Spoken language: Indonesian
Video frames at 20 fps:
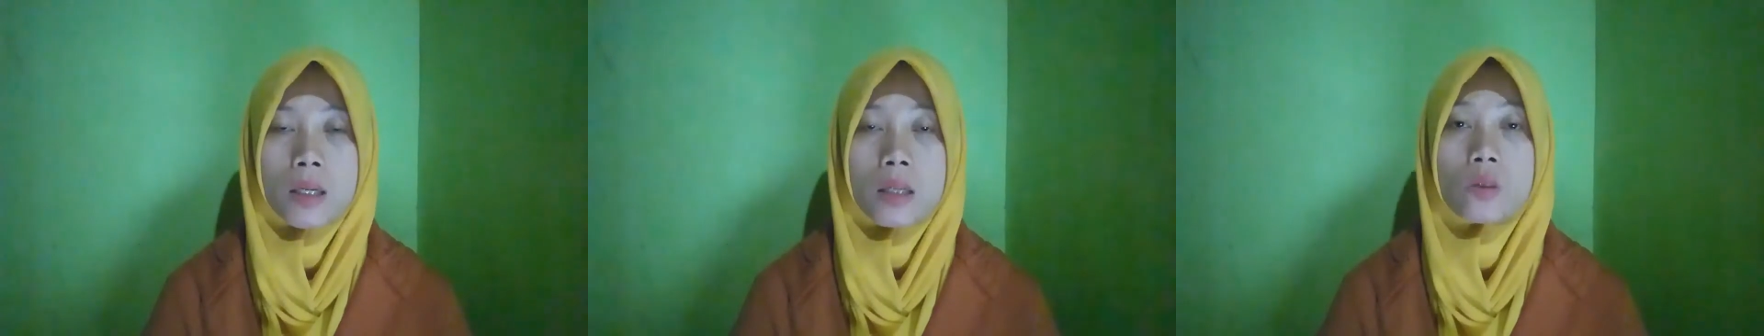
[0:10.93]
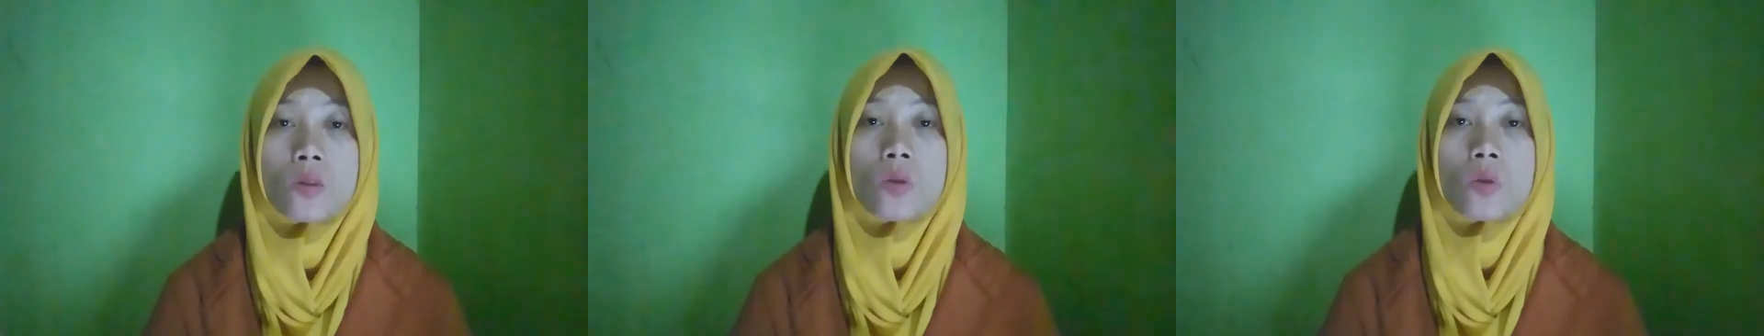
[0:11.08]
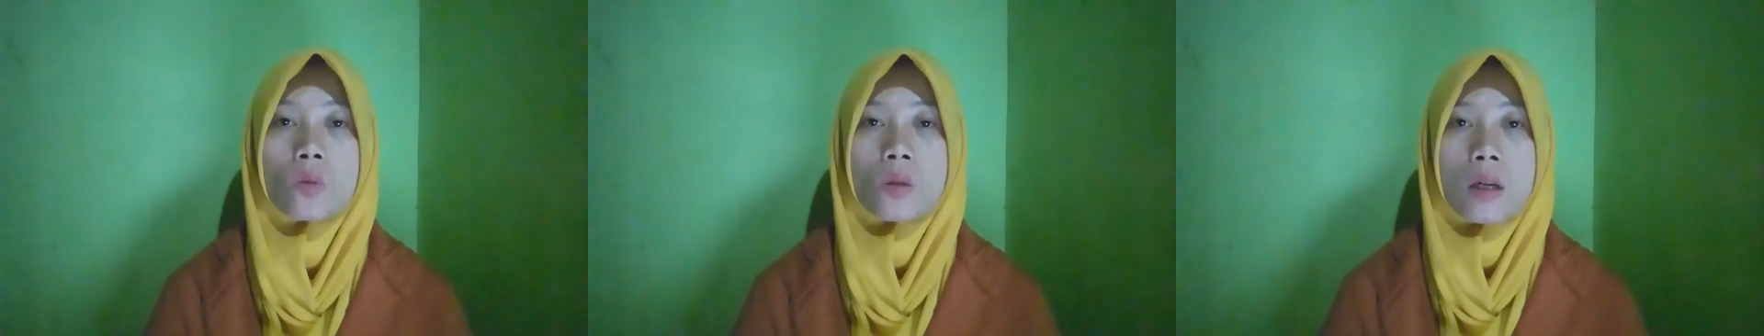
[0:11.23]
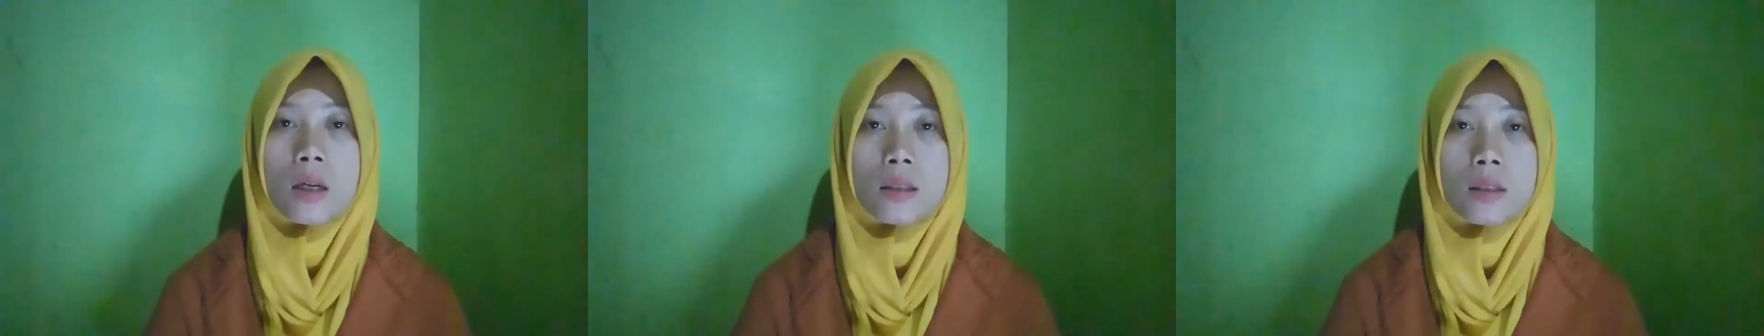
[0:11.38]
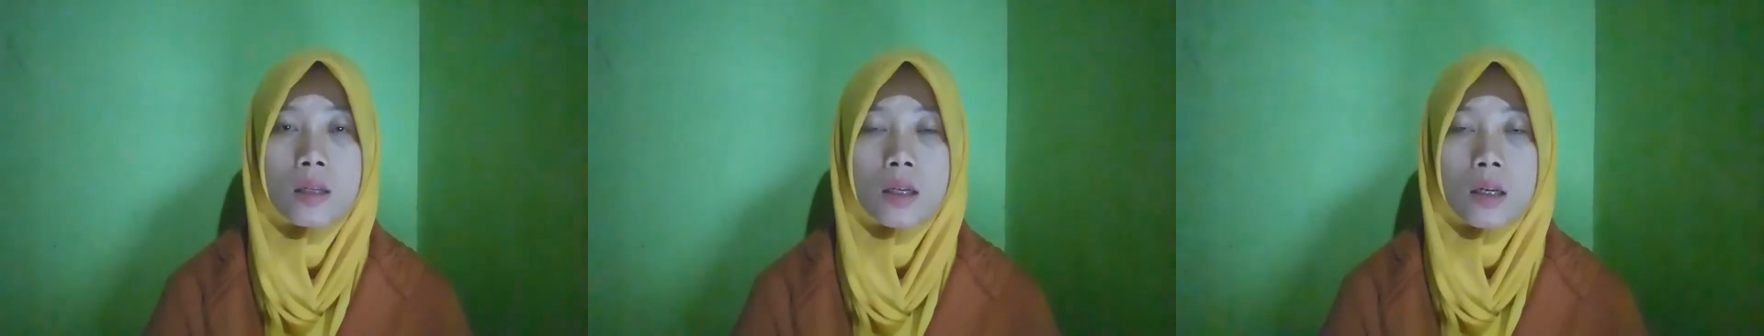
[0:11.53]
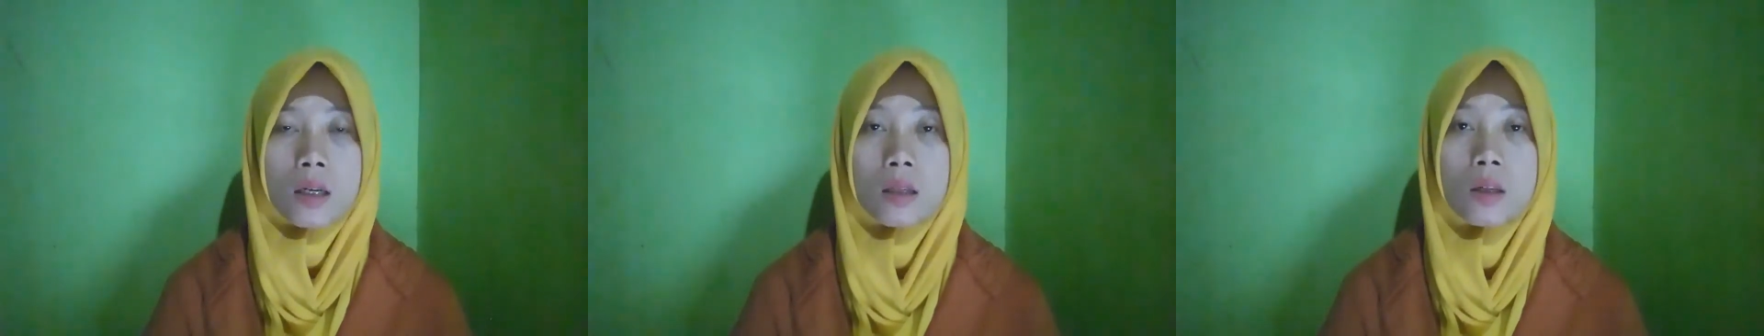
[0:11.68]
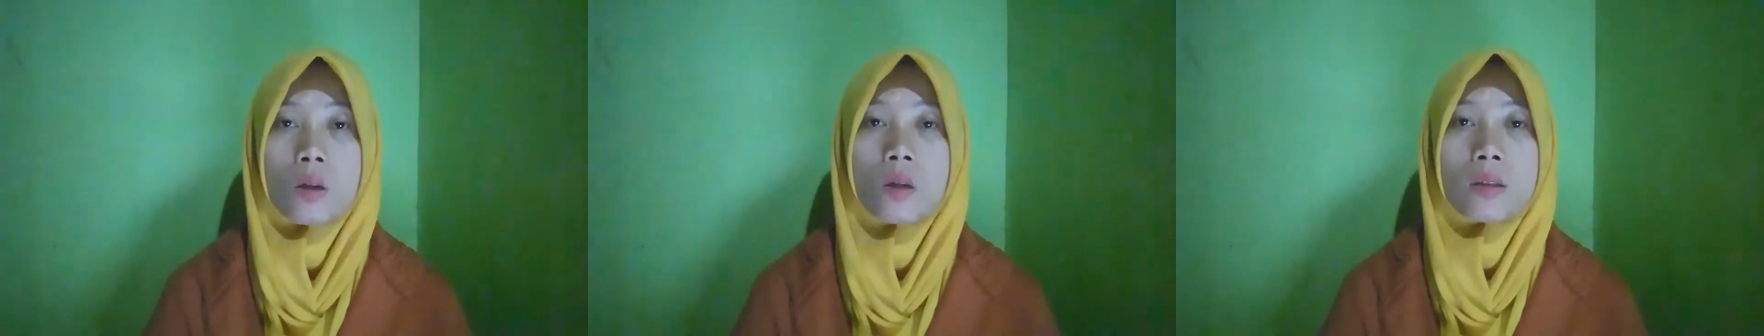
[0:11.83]
dan juga
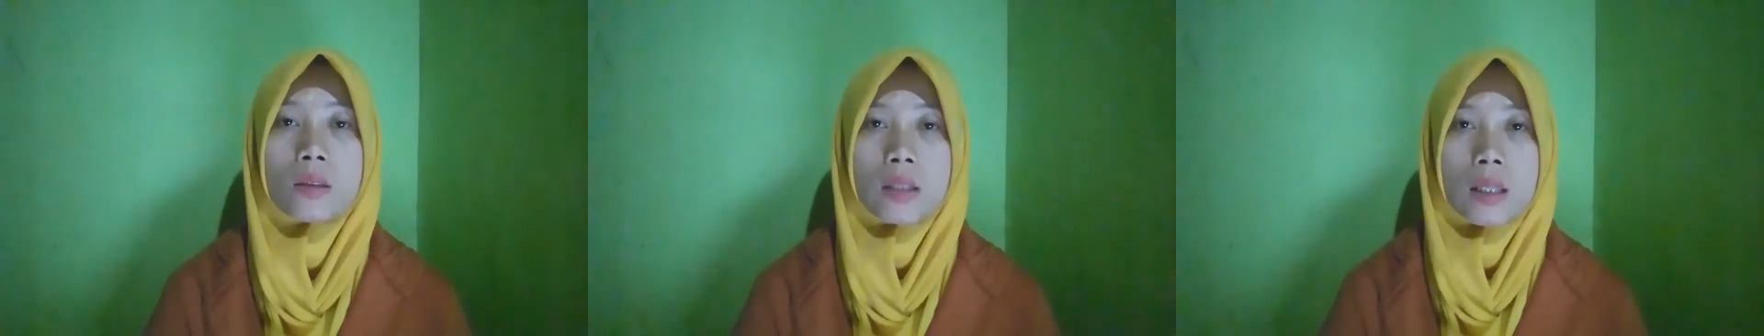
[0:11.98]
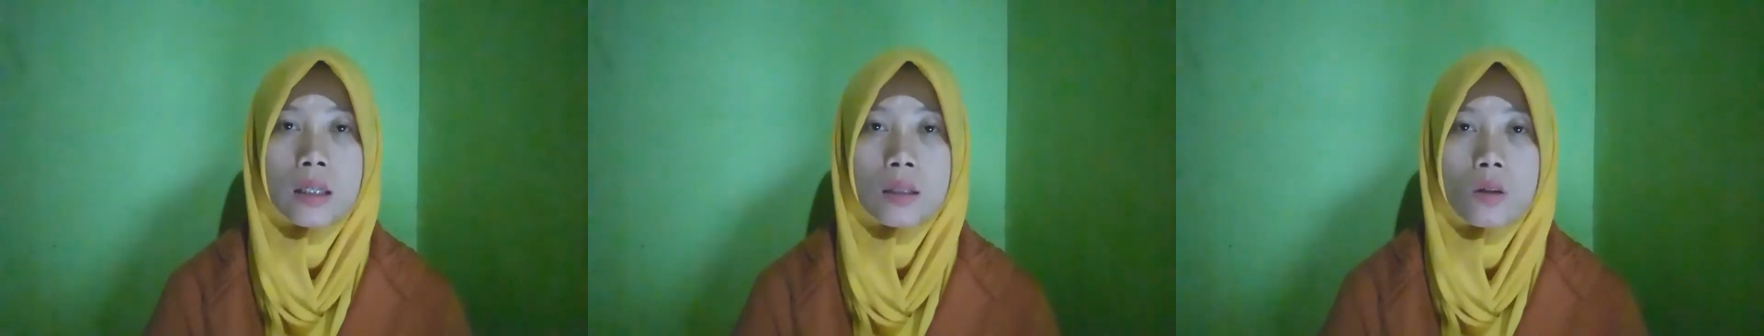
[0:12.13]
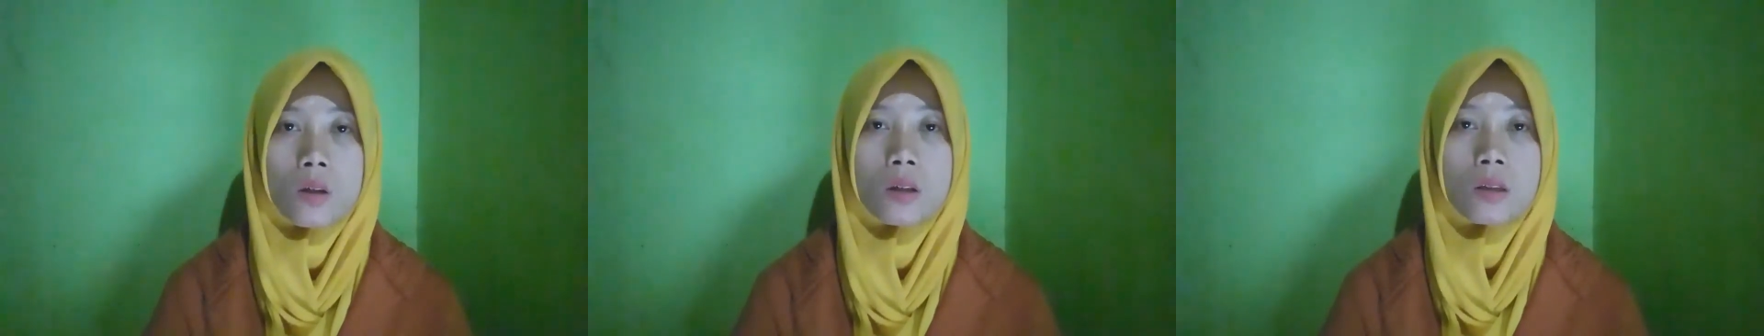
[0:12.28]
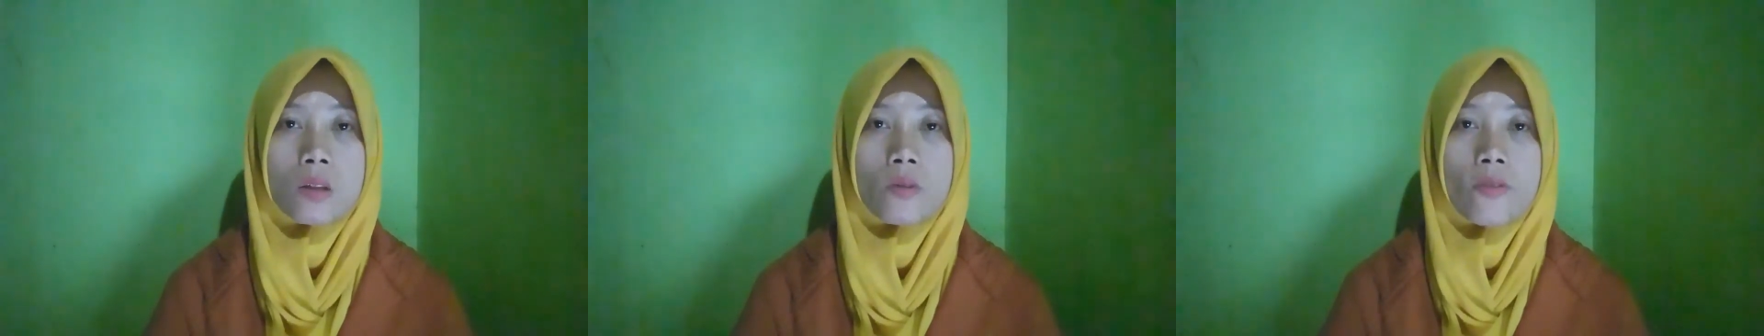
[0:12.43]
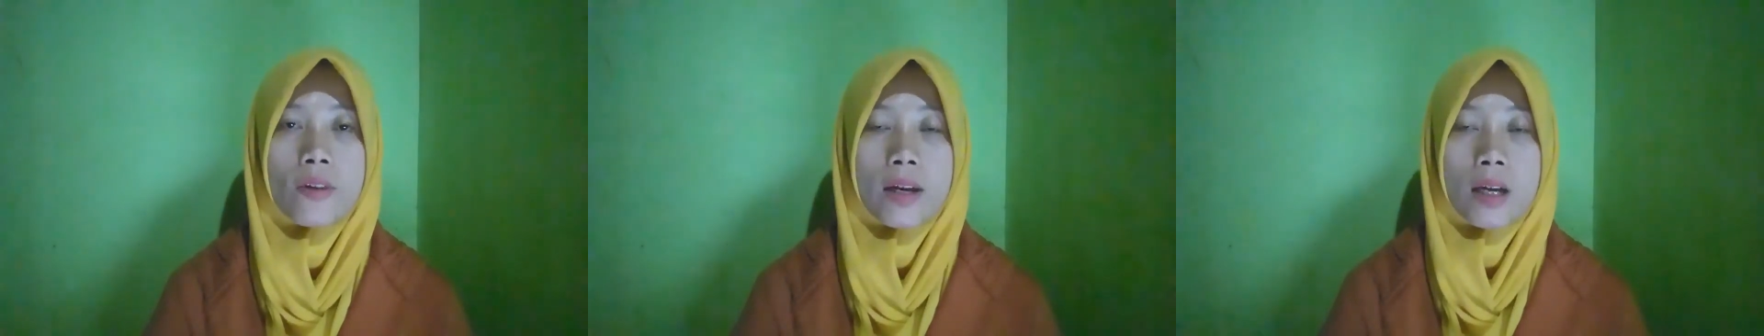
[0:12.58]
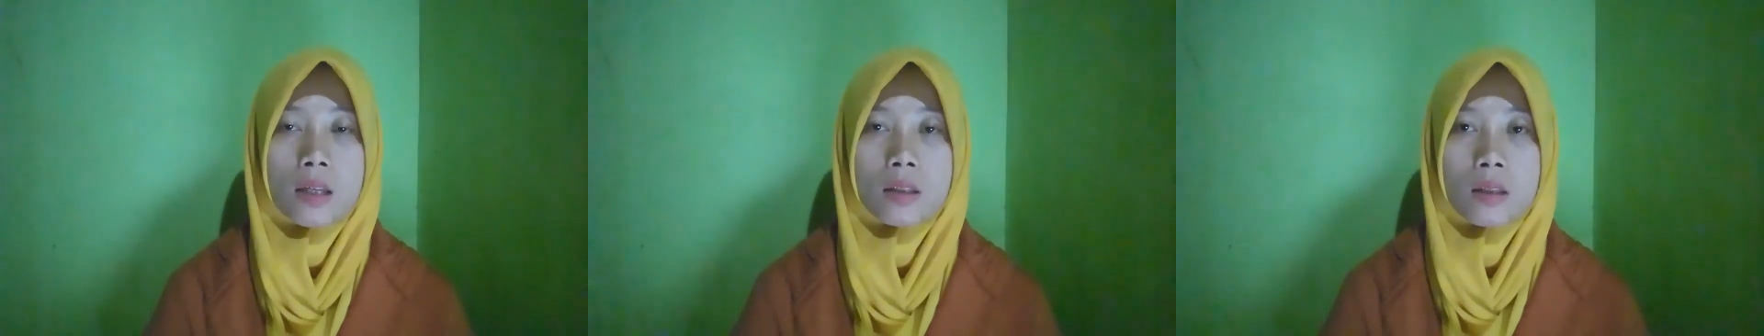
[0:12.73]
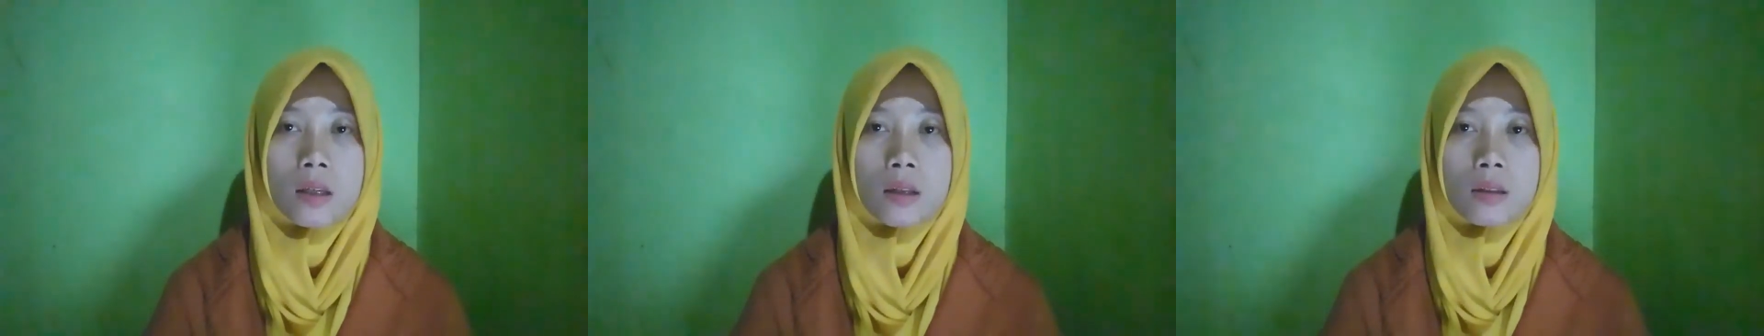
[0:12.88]
nyalakan lonceng
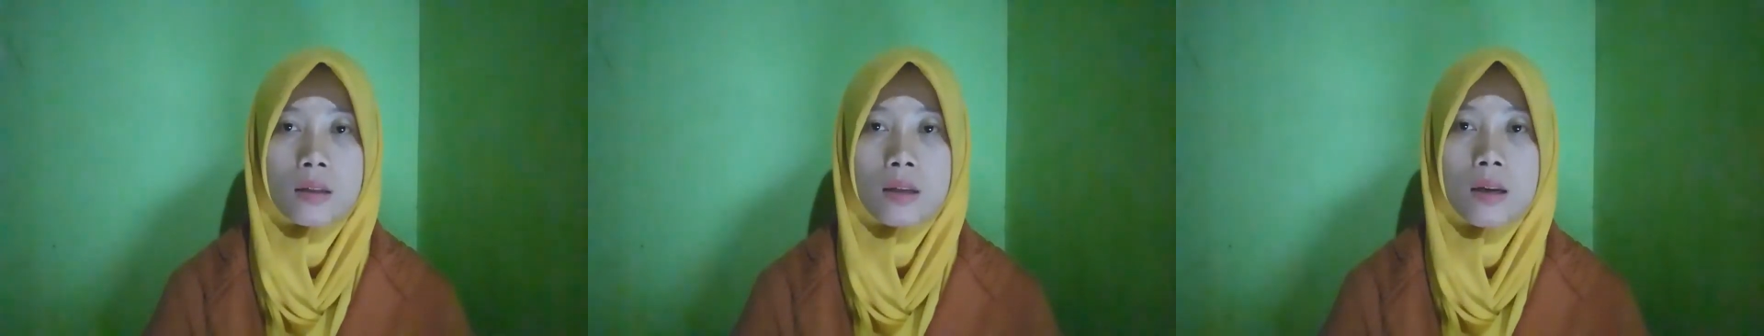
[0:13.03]
notifikasi agar